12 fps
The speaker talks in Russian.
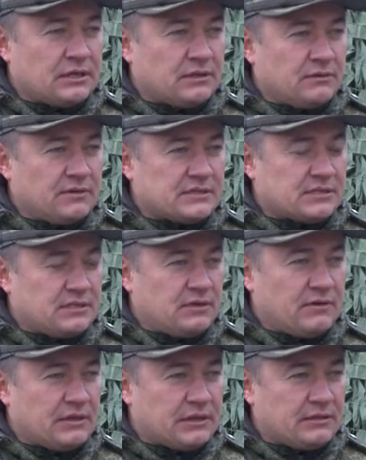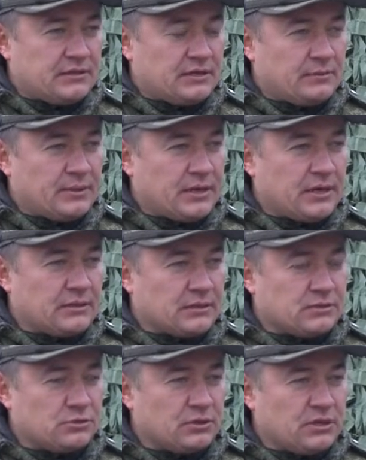от 29-й отдельной
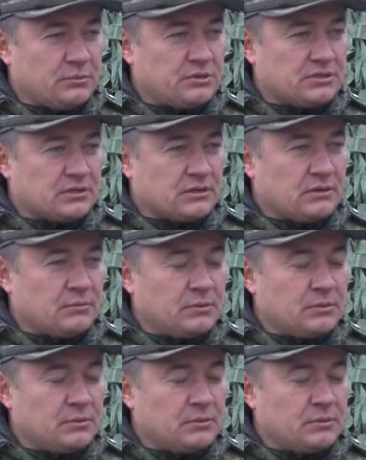бригады радиационно-химической